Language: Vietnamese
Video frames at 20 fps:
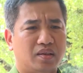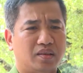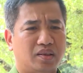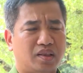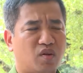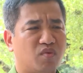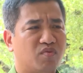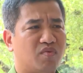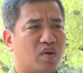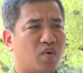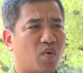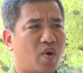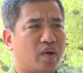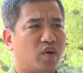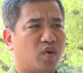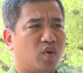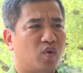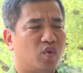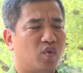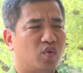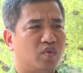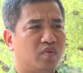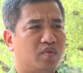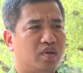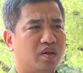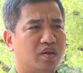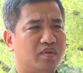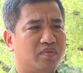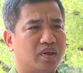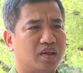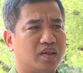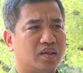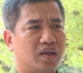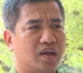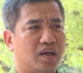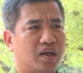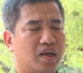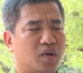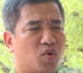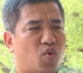trong và ngoài khu vực
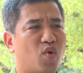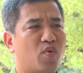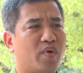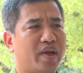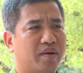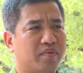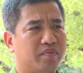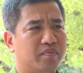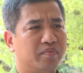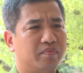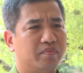công nghiệp.